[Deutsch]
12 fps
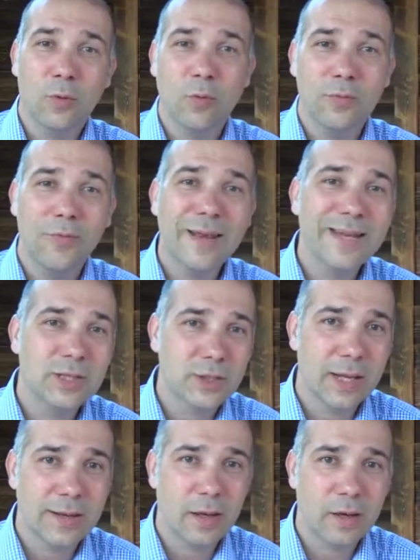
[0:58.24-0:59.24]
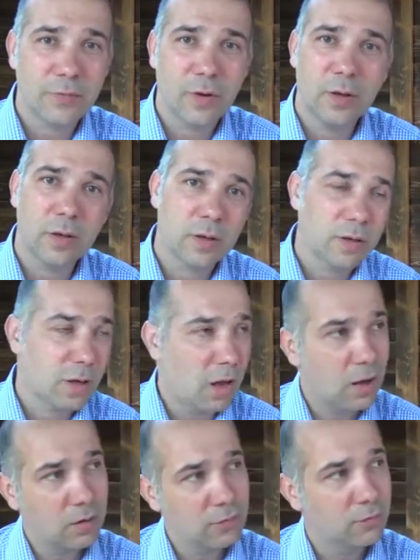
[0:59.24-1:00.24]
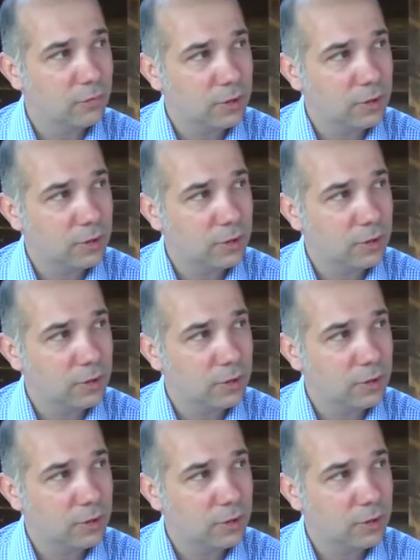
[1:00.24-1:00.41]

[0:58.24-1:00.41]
Und wenn ich dann nachfrage, ja,